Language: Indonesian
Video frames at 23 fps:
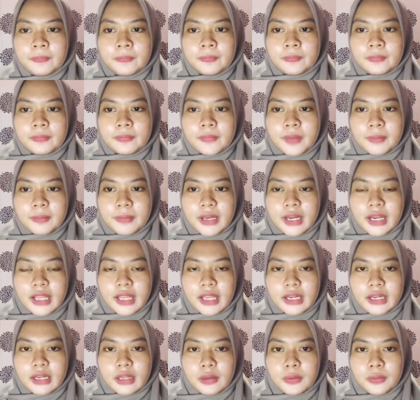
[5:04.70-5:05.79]

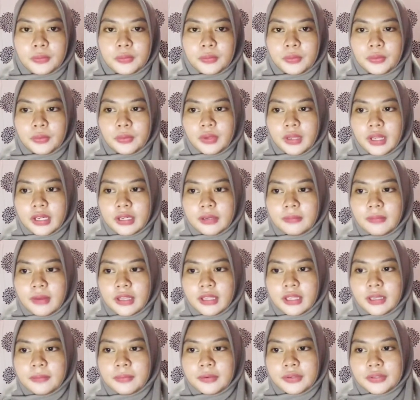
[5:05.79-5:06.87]
memberikan keuntungan
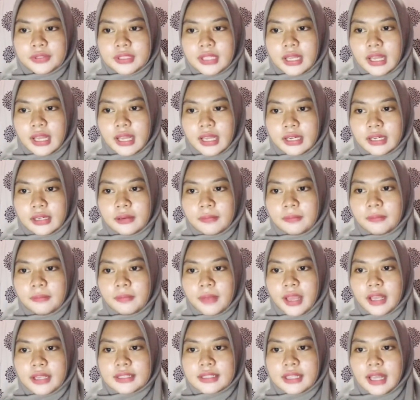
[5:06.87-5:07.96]
bagi perusahaan,
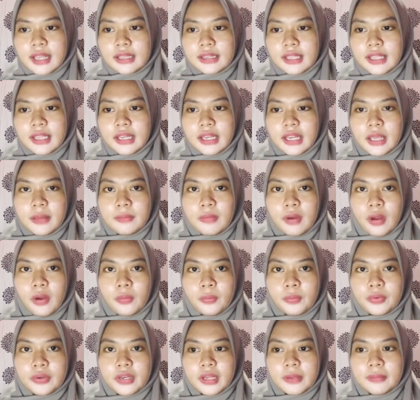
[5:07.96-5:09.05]
baik saat ini
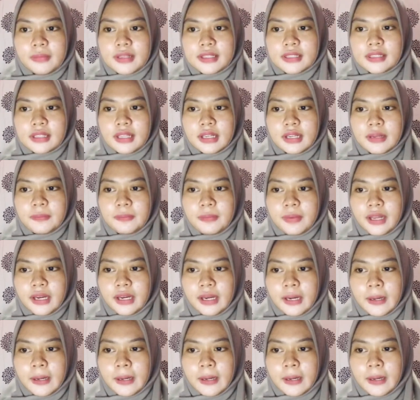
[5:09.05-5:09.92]
maupun di masa depan.